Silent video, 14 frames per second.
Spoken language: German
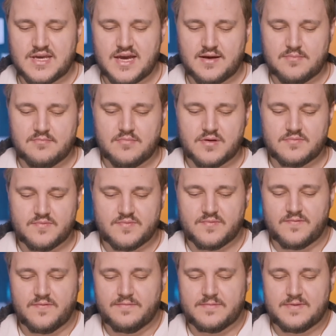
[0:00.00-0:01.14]
ja, äh,
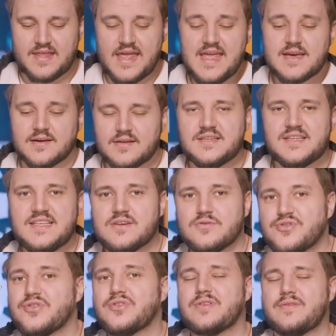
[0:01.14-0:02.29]
Dinge, die
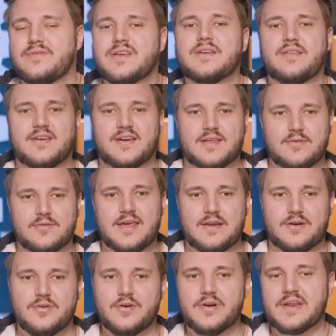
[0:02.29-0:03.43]
irgendwie in diese Richtung gehen
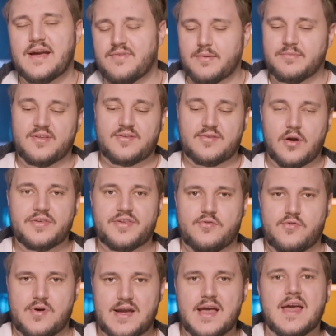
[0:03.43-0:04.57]
können. Ja, wir haben die
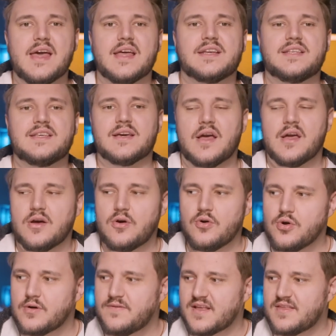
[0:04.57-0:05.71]
Sorcerer, die
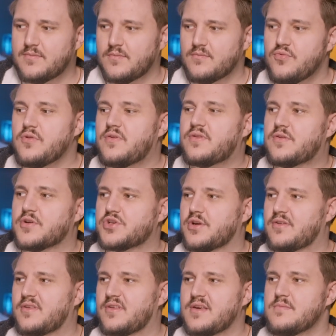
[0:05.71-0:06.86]
irgendwas
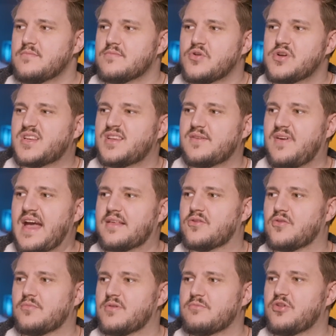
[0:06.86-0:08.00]
Mystisches im
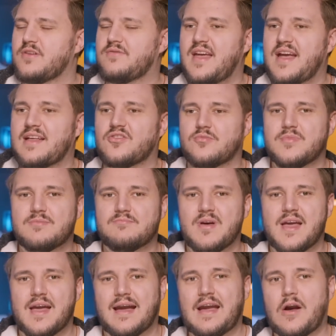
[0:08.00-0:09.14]
Multiversum, im Universum, im
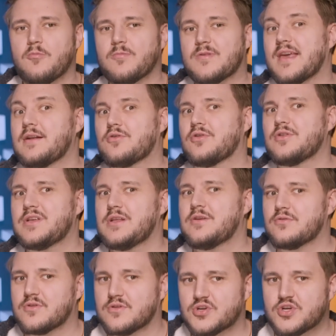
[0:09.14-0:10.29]

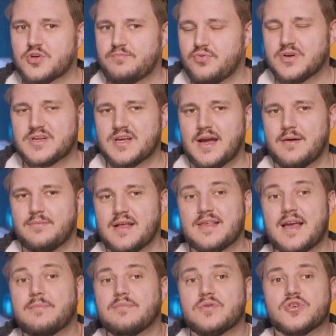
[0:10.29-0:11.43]
Raumzeitkontinuum gespürt haben. Ja, sie
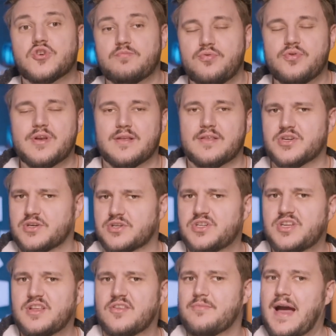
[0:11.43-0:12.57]
haben gespürt, dass
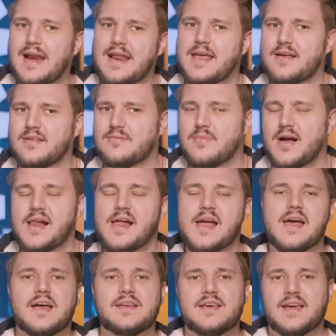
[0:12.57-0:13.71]
Shang-Chi zum allerersten Mal
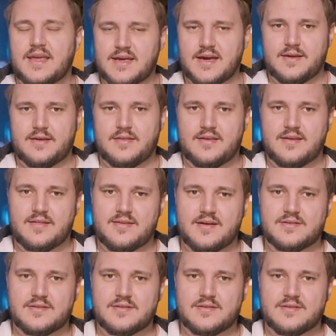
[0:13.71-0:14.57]
die Ringe eingesetzt